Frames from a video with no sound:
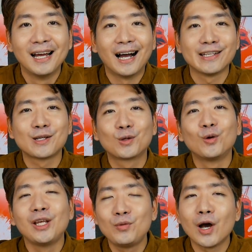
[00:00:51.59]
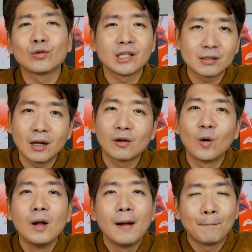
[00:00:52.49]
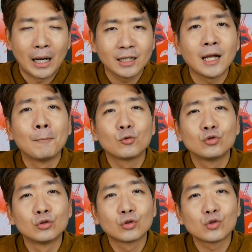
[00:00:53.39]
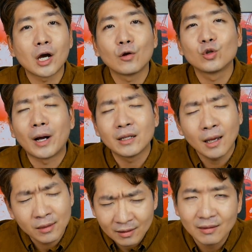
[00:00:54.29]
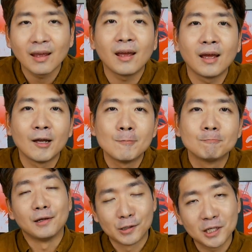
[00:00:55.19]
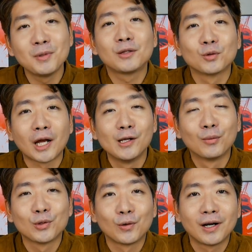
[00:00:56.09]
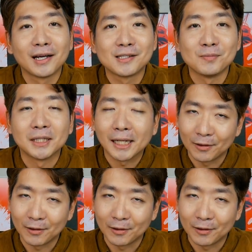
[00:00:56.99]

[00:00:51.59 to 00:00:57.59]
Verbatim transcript: 아직도 리뷰하고 테스트할 거 많이 남고 또 촬영도 많이 했는데 열심히 또 달려보도록 하겠습니다,